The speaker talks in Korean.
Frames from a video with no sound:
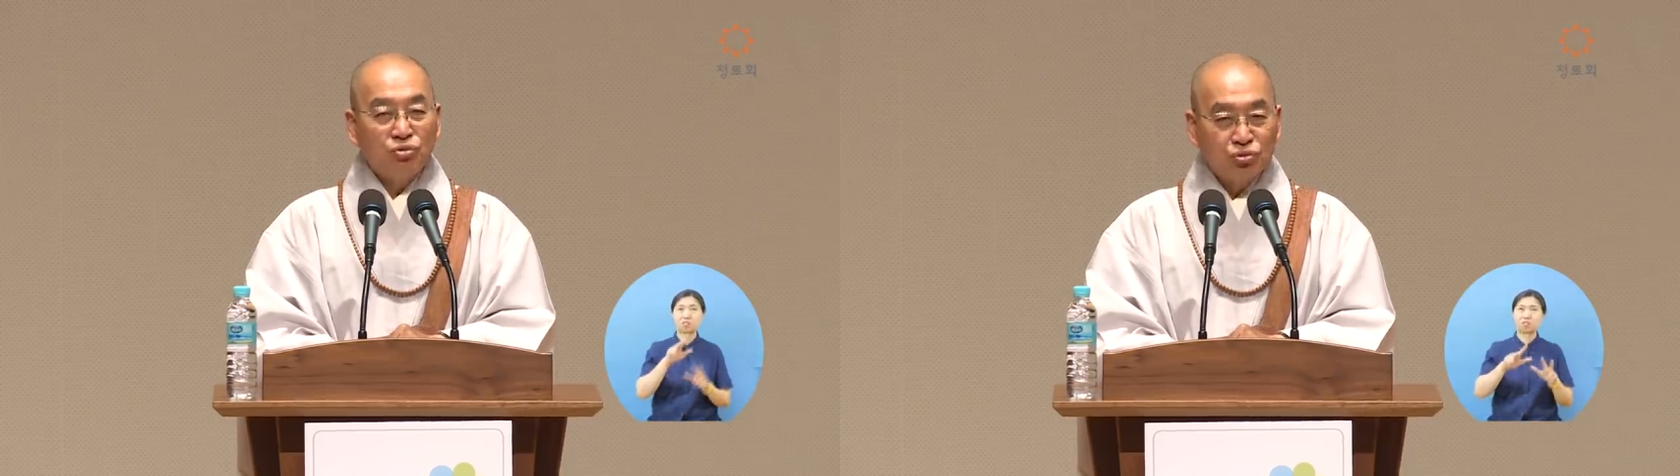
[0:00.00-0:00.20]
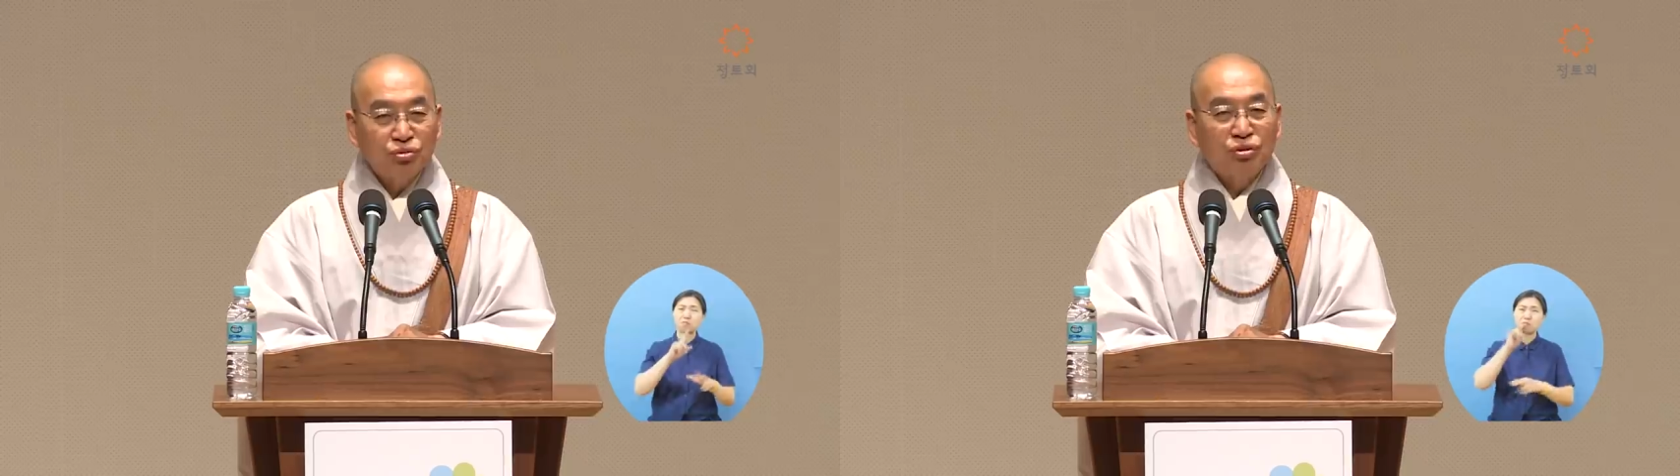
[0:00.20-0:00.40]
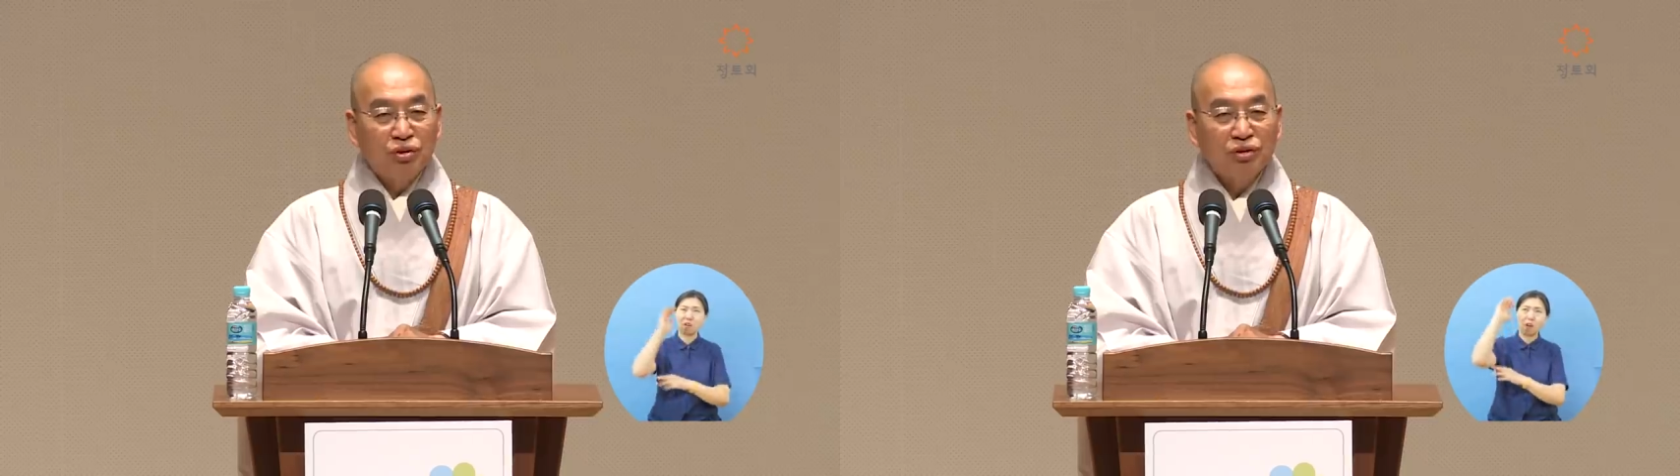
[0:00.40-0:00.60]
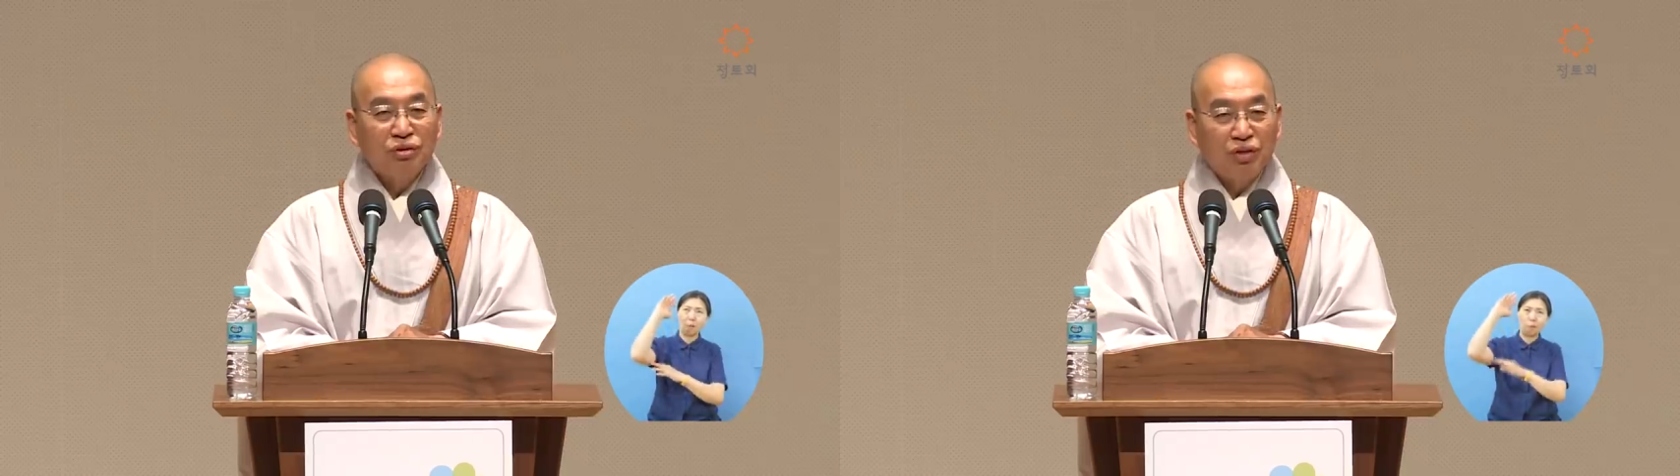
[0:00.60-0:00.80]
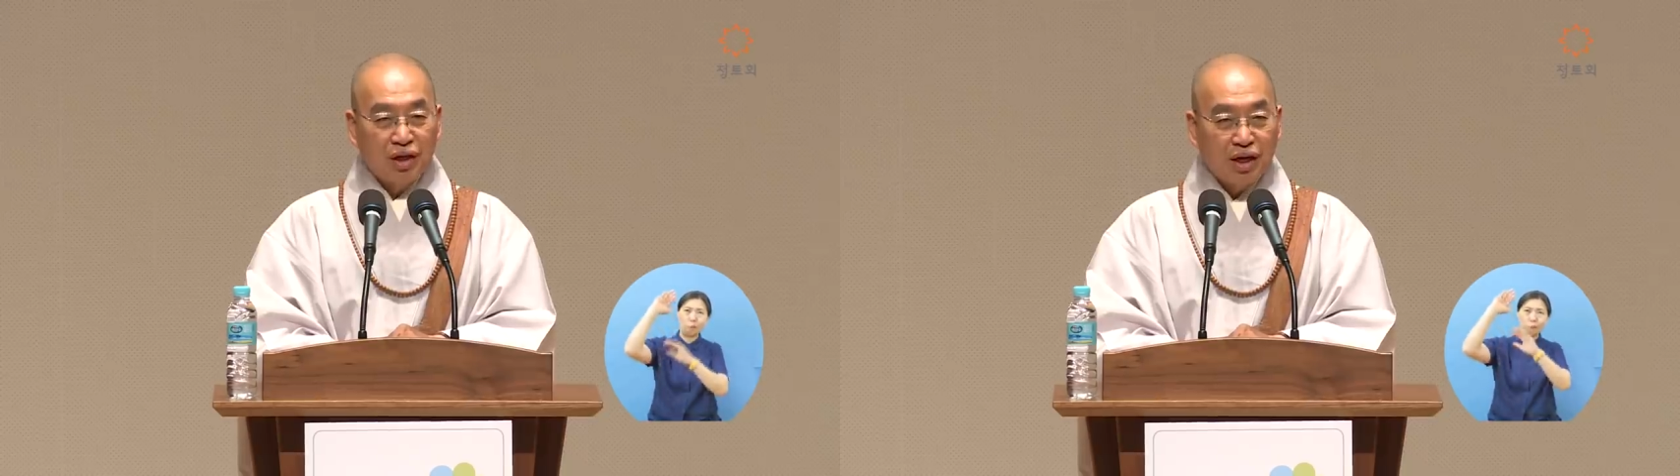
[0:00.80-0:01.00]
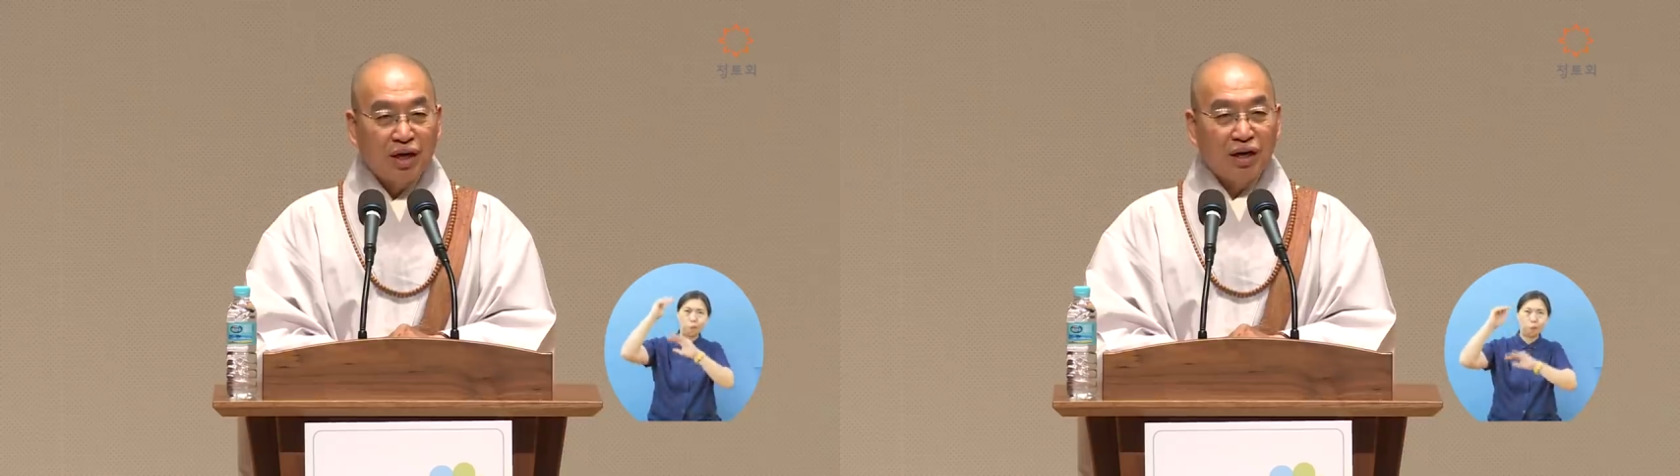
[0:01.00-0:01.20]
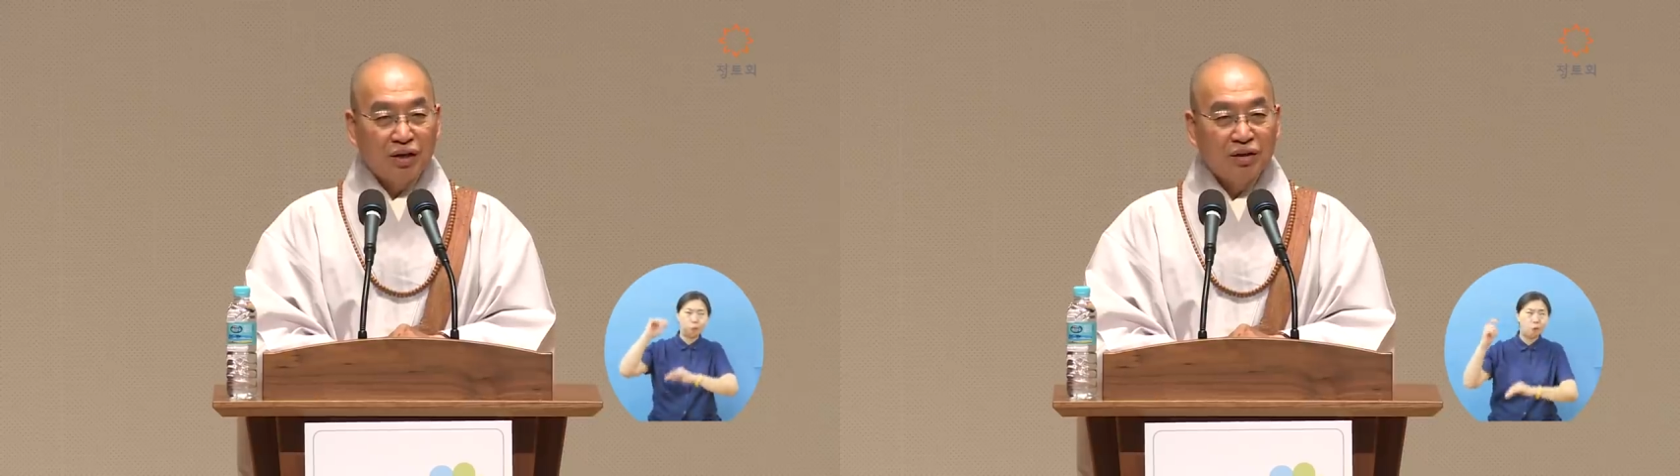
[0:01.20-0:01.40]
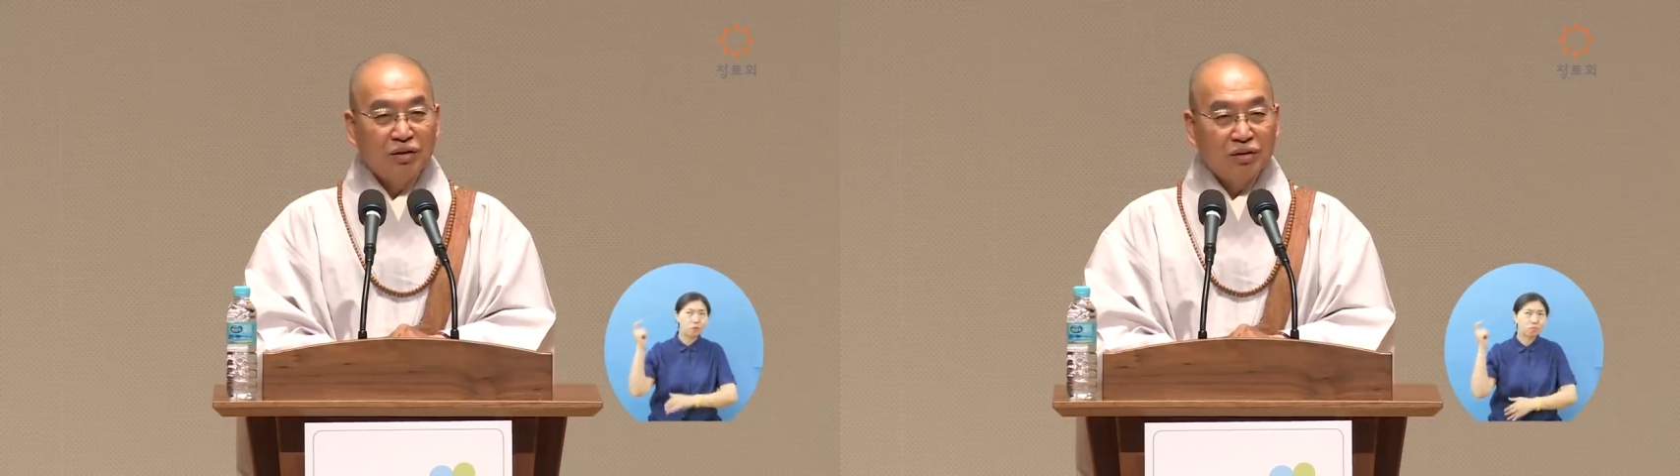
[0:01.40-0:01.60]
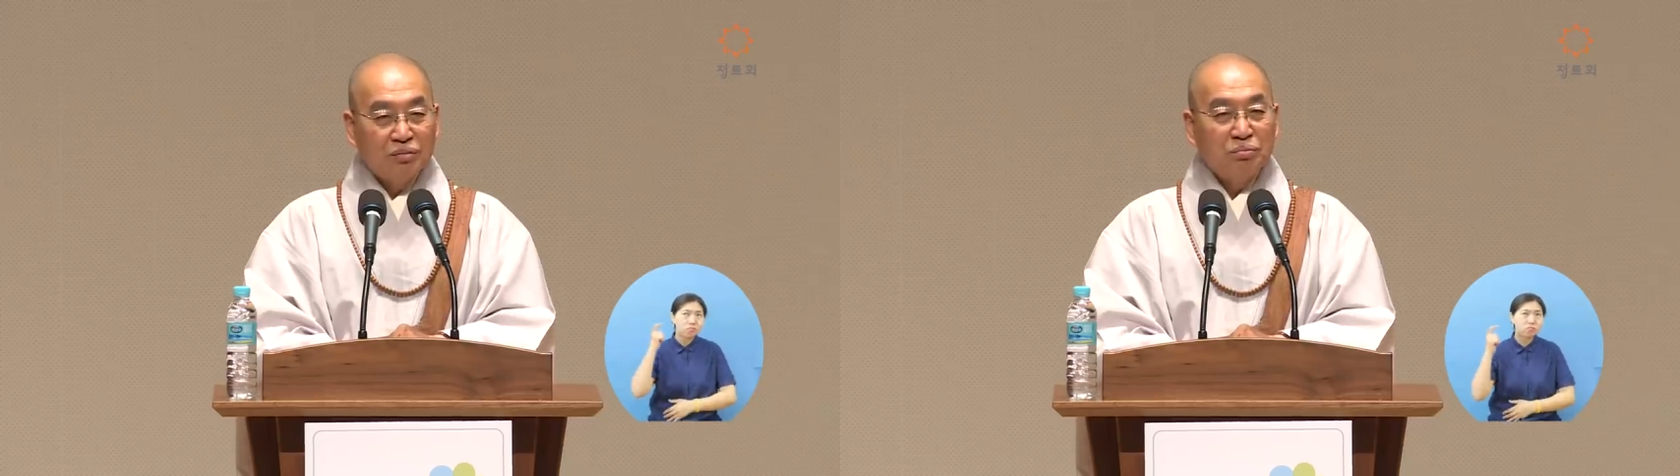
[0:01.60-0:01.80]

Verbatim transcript: 쭉 들었는데 네.